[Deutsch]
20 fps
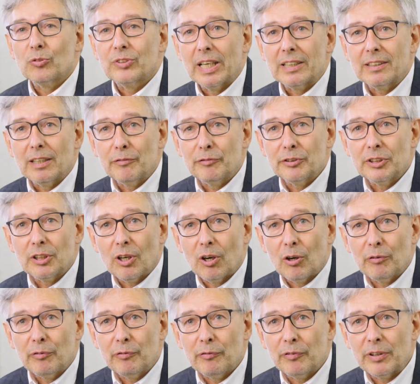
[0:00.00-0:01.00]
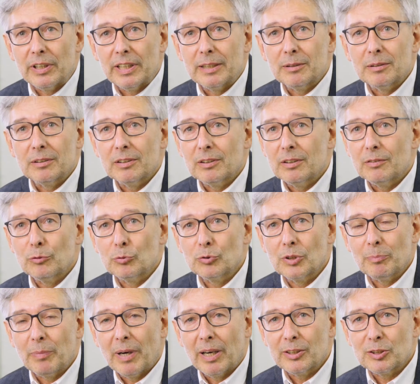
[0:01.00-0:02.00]
Und da darf ich auf ein äh,
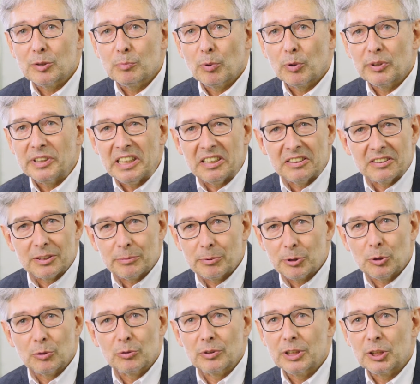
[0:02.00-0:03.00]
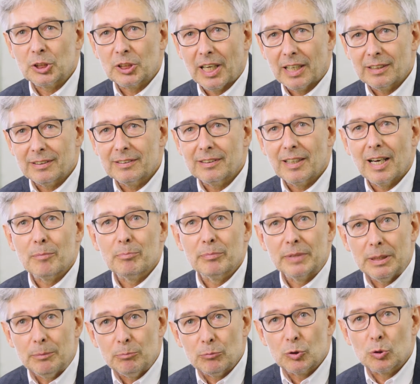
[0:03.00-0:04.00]
wunderbares Projekt, das wir schon gestartet haben,
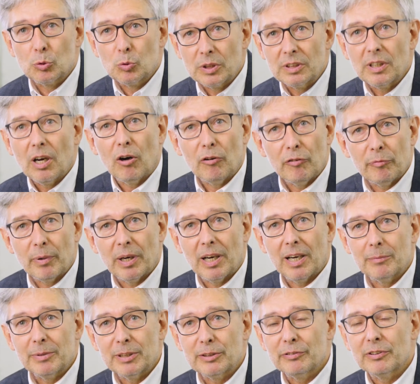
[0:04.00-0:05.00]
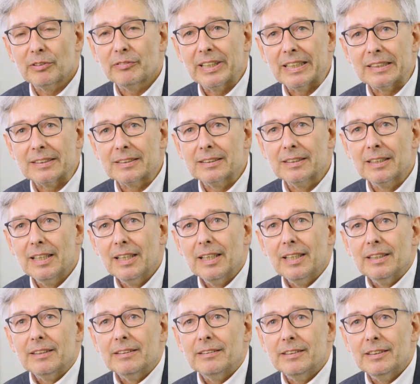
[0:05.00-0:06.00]
im Zuge der Aufbauarbeit verweisen.
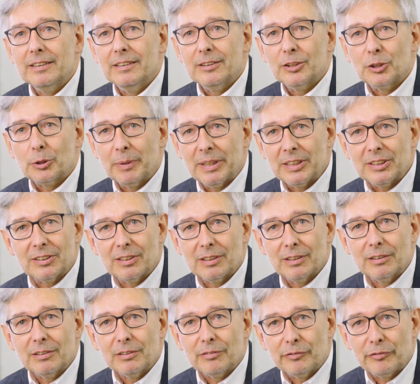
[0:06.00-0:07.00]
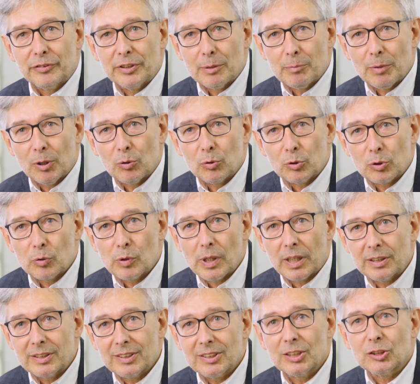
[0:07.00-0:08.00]
Die Schwesterfirma oder
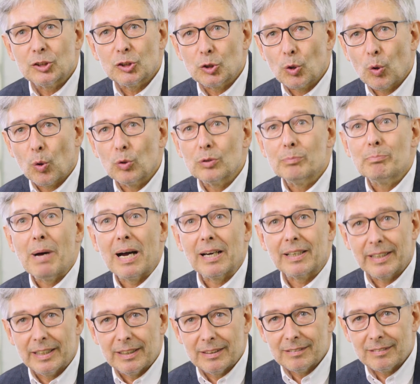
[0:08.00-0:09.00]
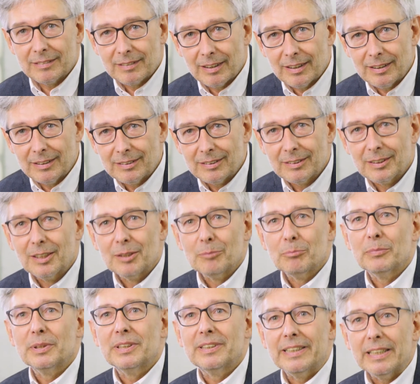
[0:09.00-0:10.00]
Organisation Magenta,
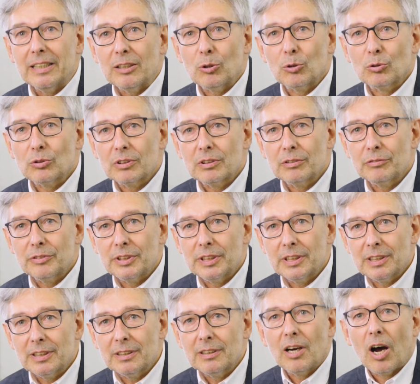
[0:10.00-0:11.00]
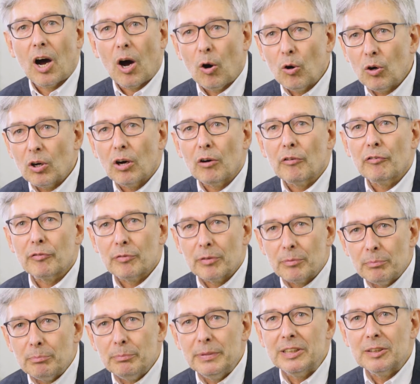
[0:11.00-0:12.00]
mit der konnten wir auch auf
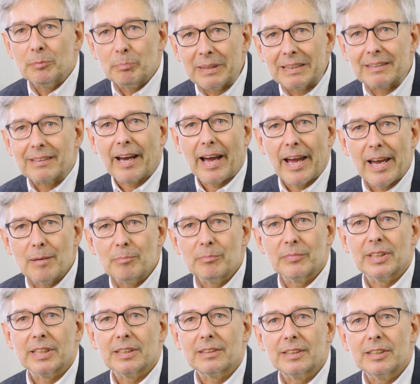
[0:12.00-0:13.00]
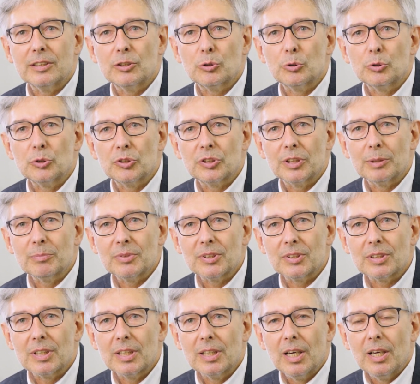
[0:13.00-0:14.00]
Mitbetreiben der
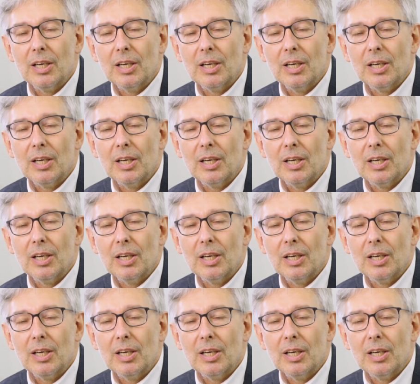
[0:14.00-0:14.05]
T-Systems